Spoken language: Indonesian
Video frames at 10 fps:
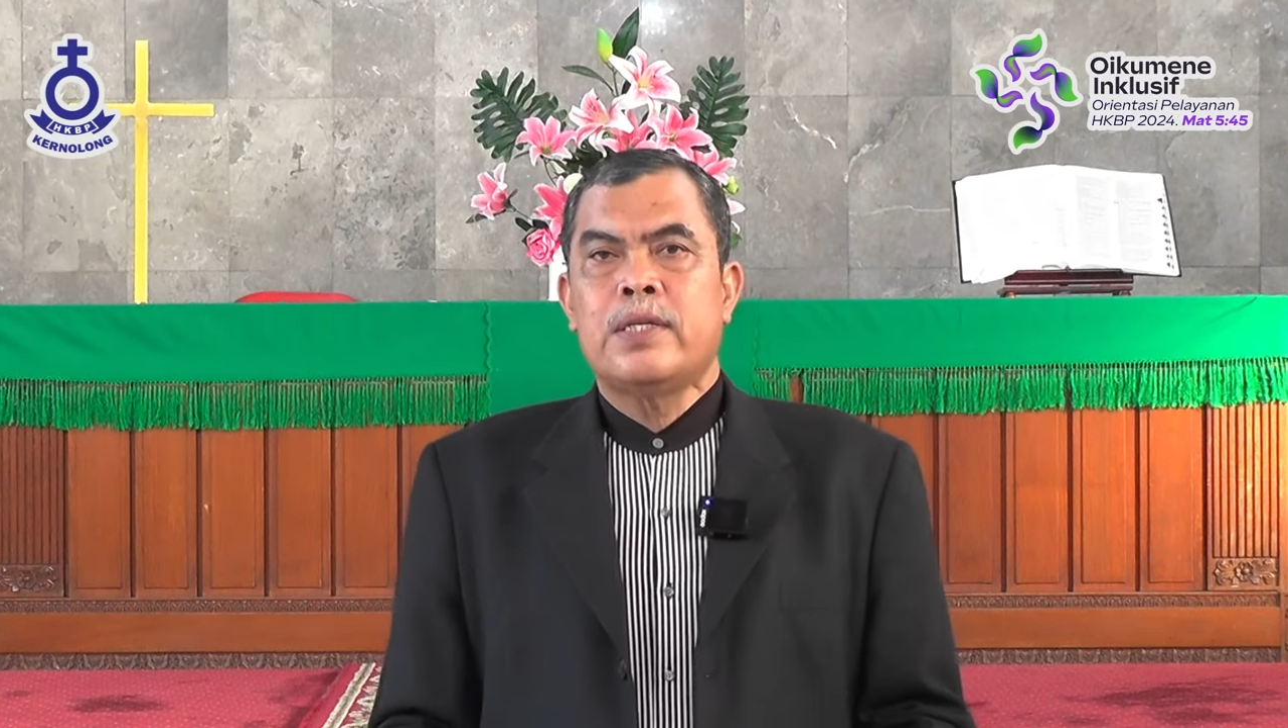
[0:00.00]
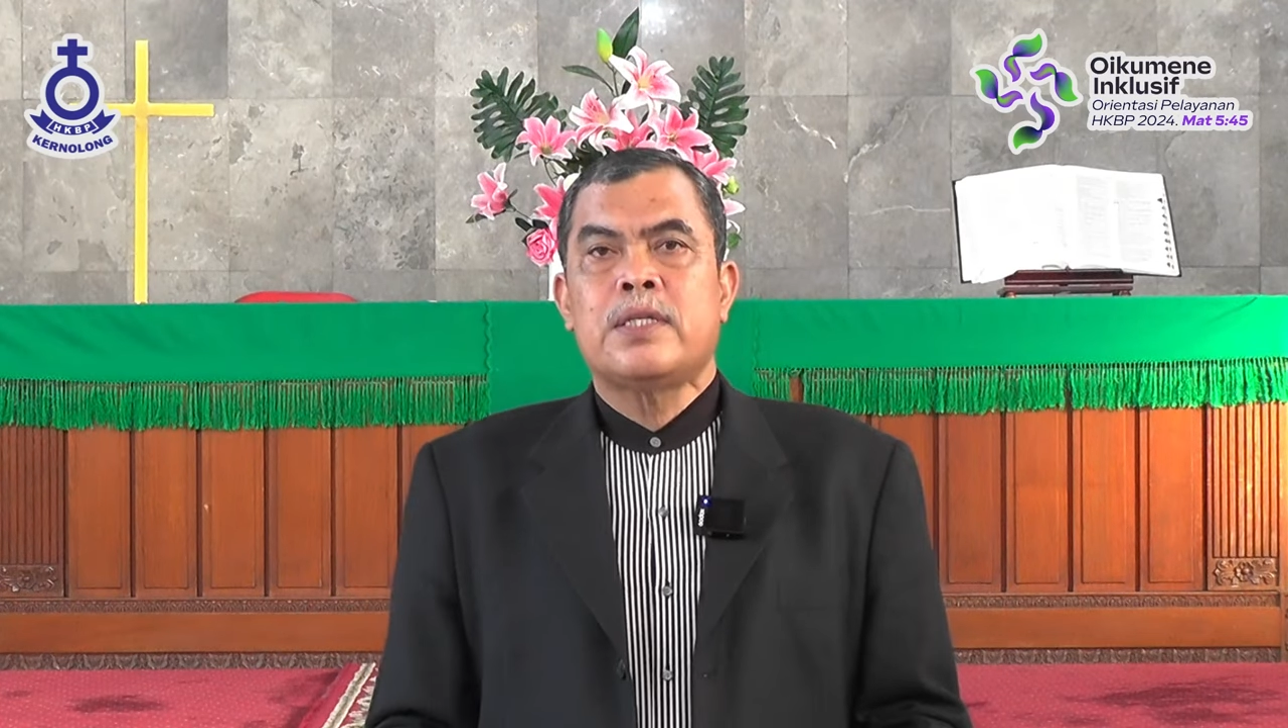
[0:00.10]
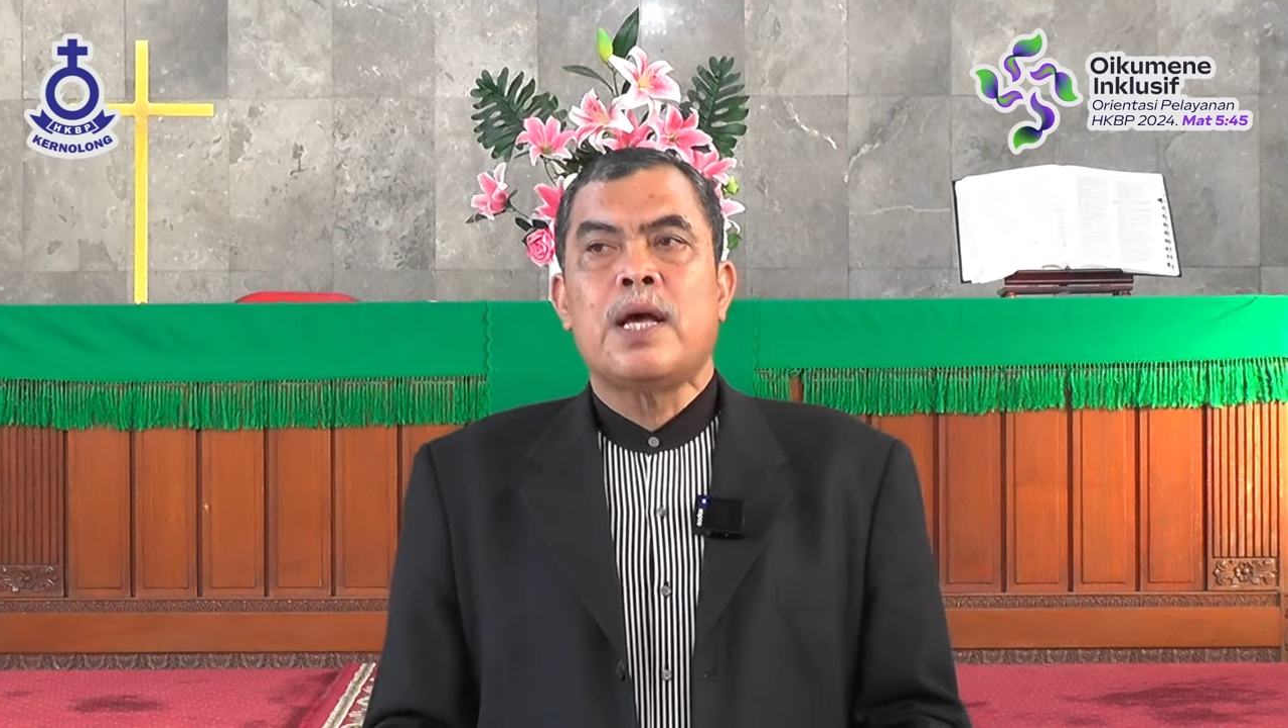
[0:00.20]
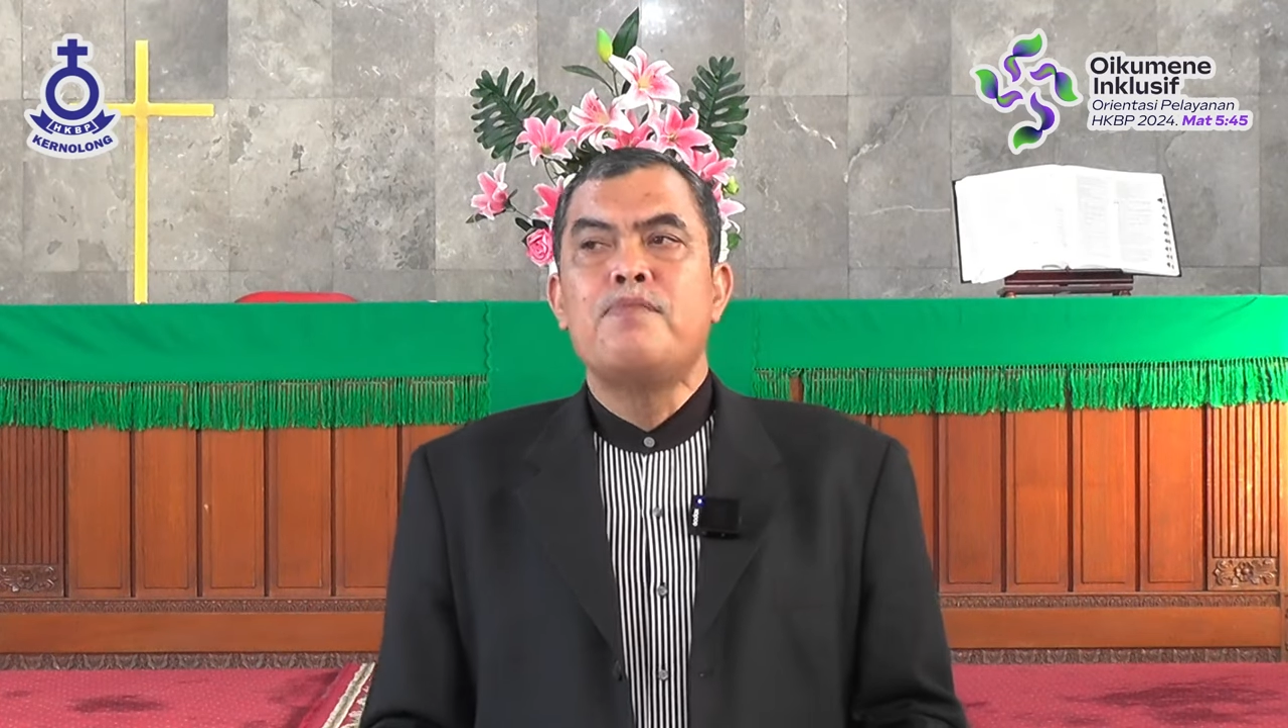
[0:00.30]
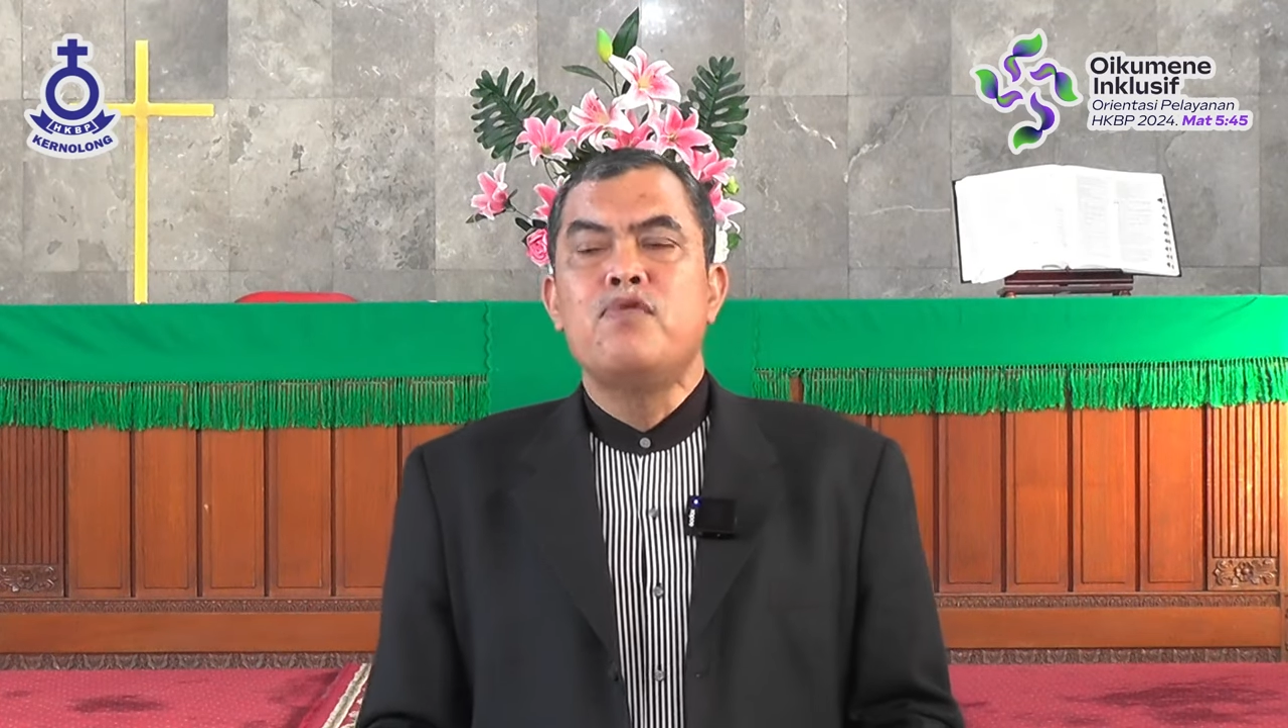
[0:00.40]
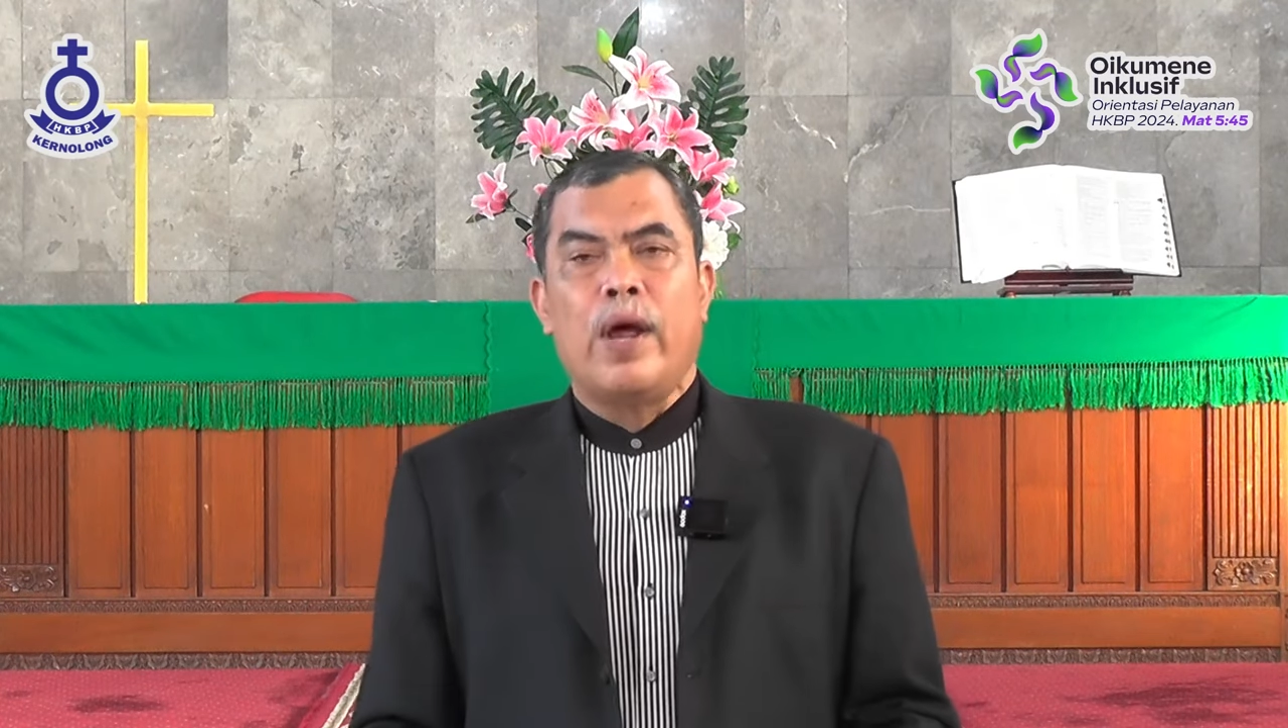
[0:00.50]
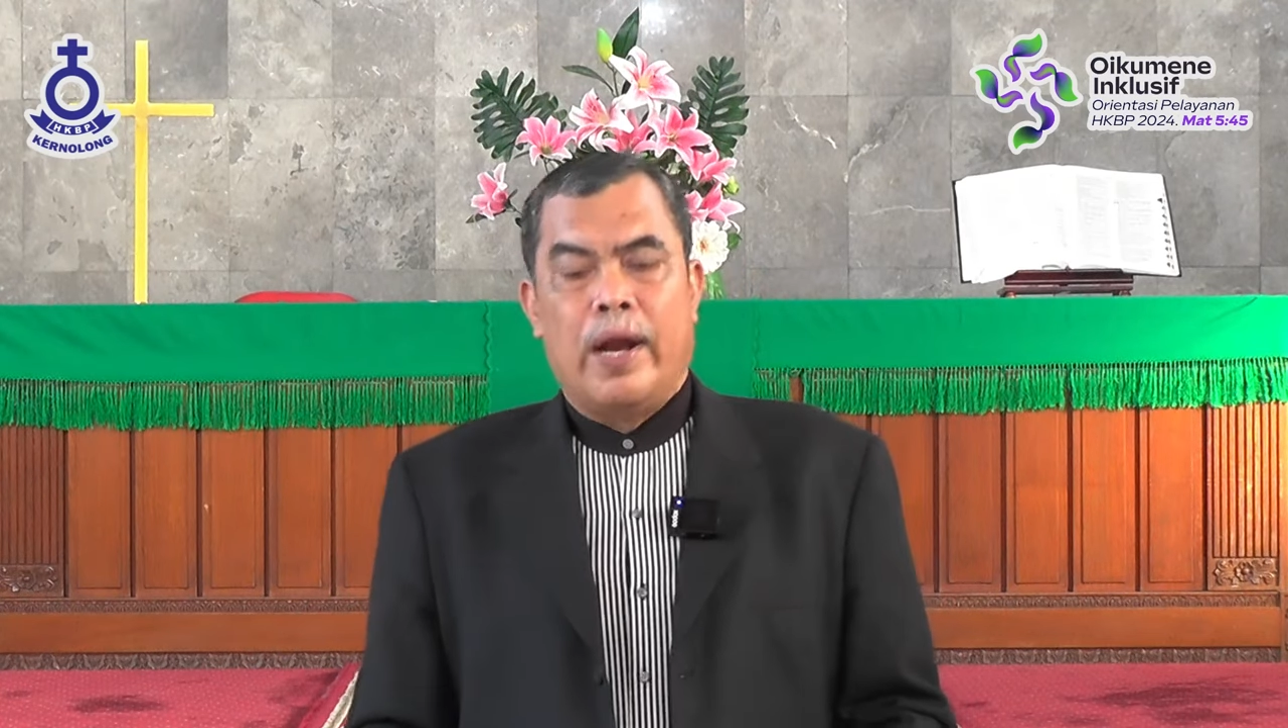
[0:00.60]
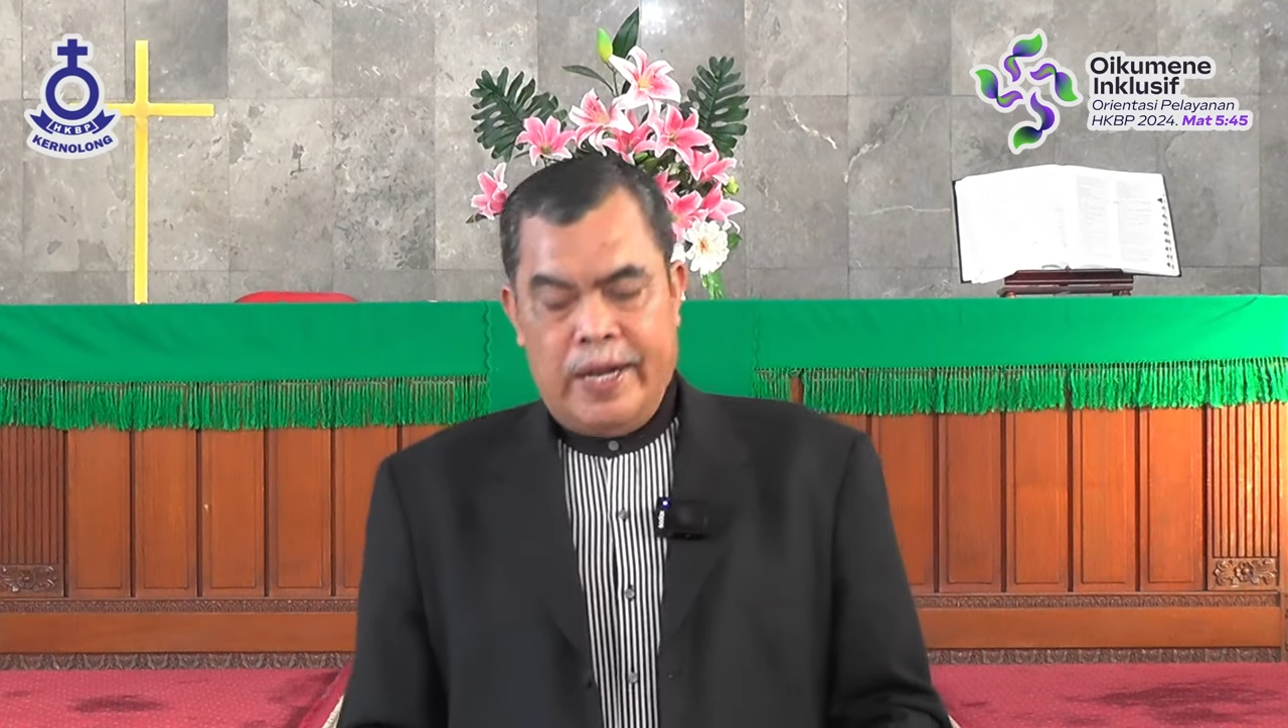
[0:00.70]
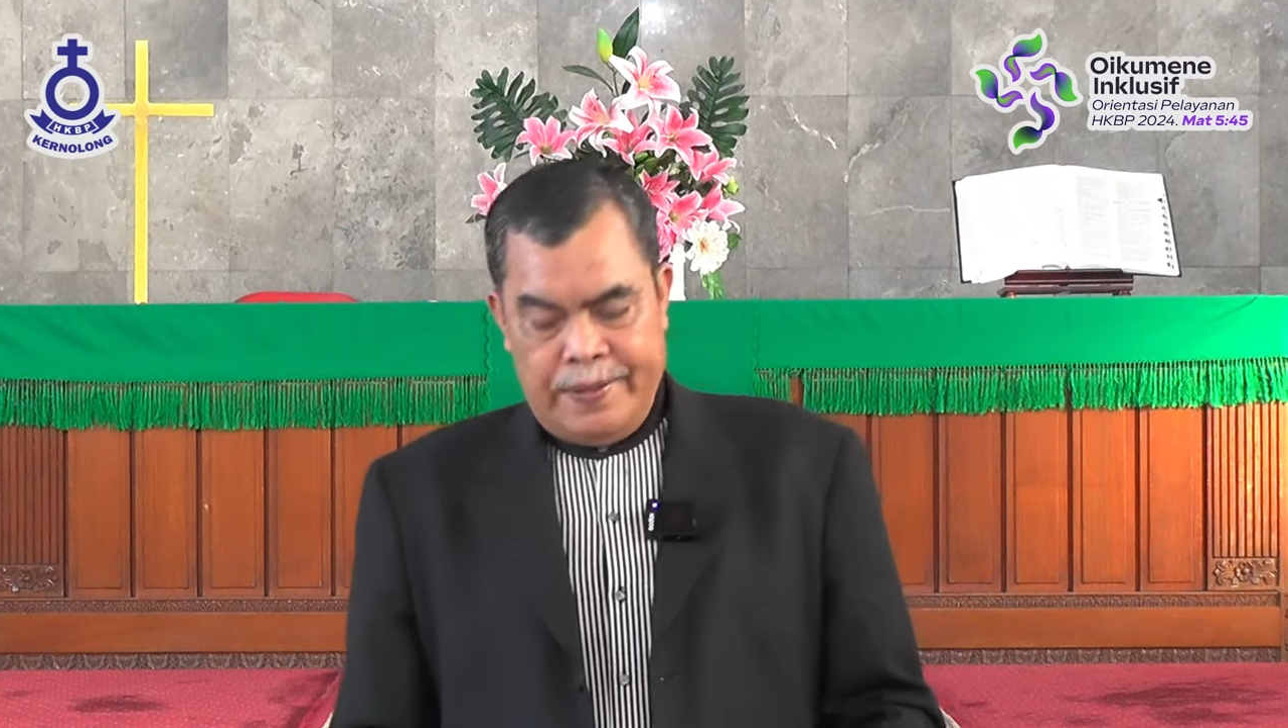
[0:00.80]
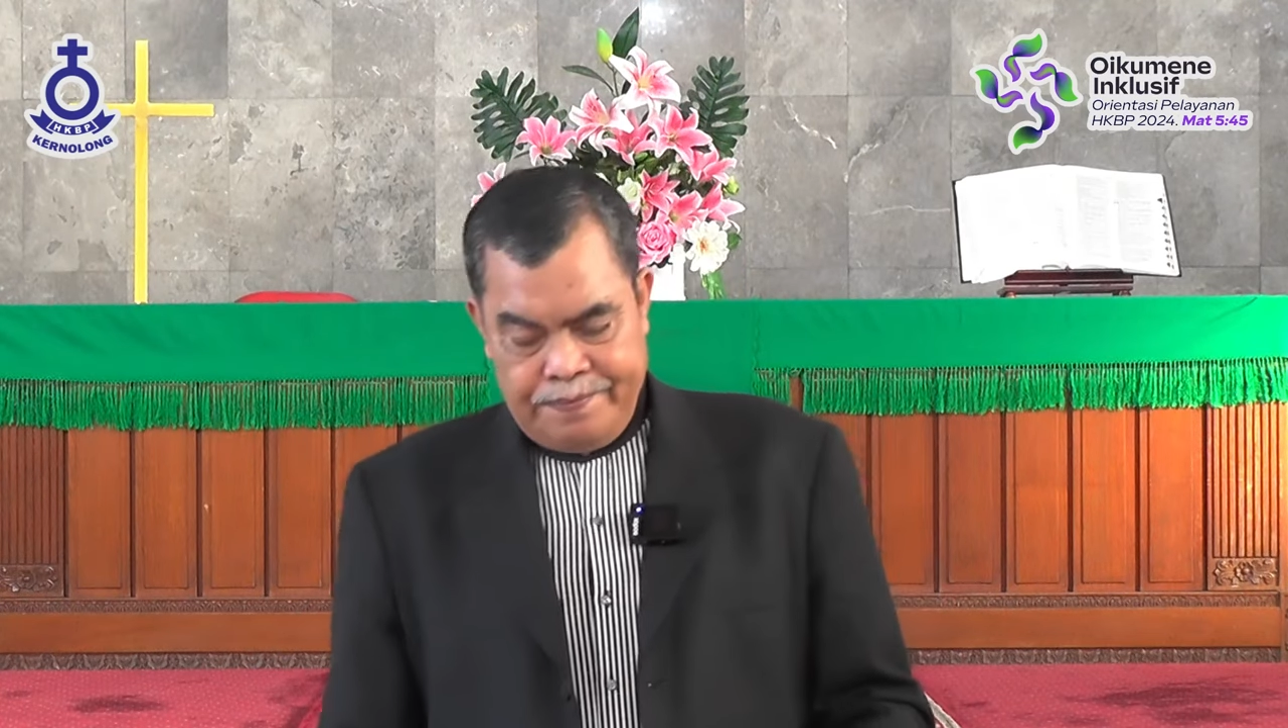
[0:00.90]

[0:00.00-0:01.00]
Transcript: Samuel.